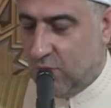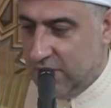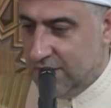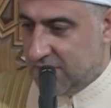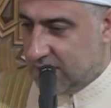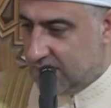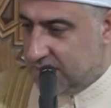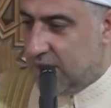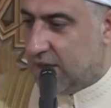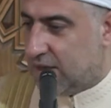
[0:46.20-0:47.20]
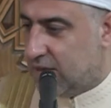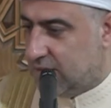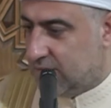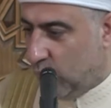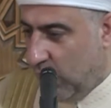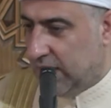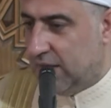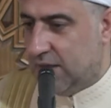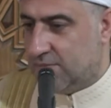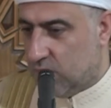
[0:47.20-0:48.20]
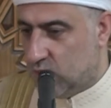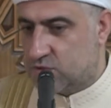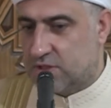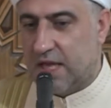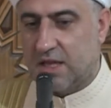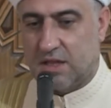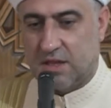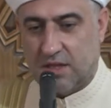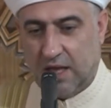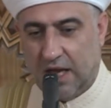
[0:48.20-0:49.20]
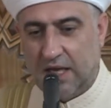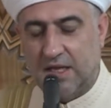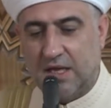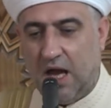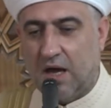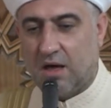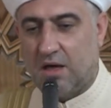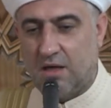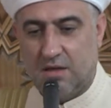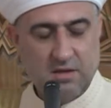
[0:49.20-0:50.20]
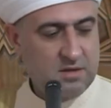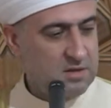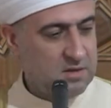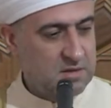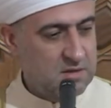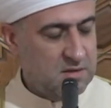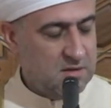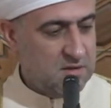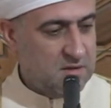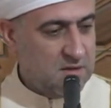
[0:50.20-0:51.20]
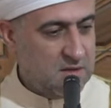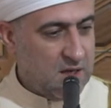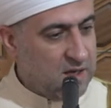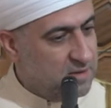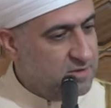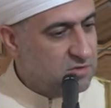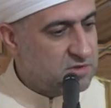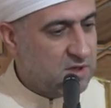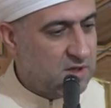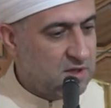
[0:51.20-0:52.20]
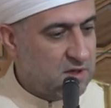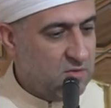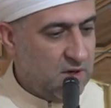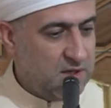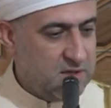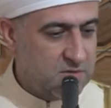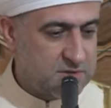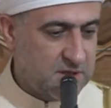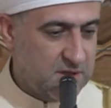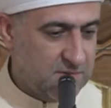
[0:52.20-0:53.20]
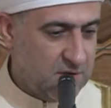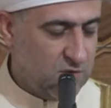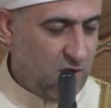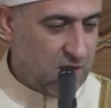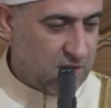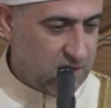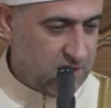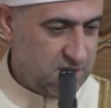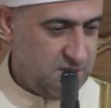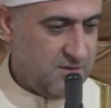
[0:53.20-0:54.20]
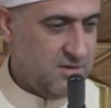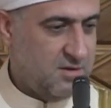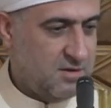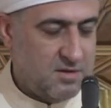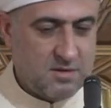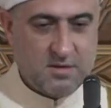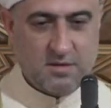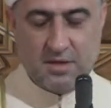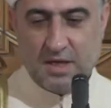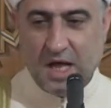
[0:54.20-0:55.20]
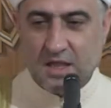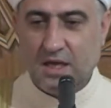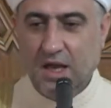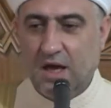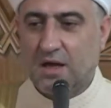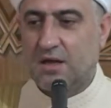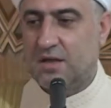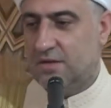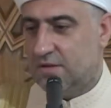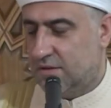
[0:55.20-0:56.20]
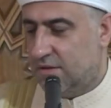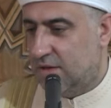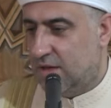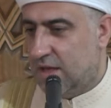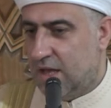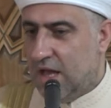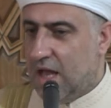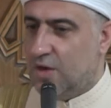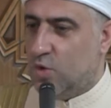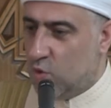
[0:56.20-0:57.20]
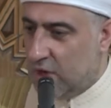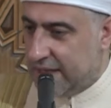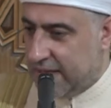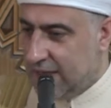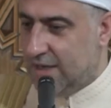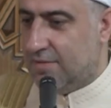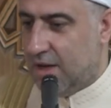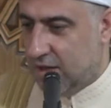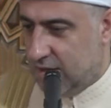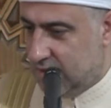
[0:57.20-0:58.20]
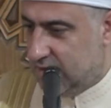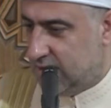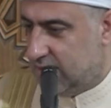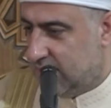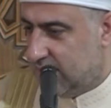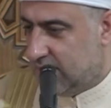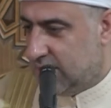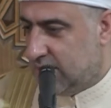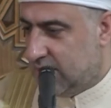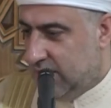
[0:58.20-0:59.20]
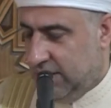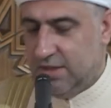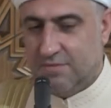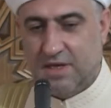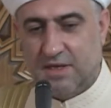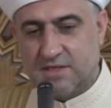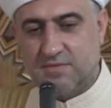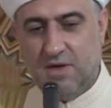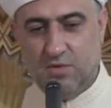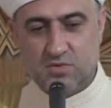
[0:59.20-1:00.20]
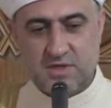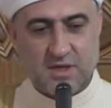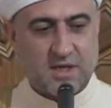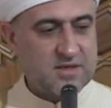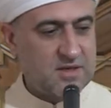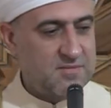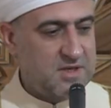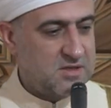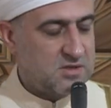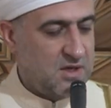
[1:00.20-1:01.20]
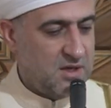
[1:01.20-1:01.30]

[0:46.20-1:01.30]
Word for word: ولمن رباك معلم أو أستاذ عليك حق النبي صلى الله عليه وسلم له حق هذا الحق هل هو كلمه عندما نسمع سيره النبي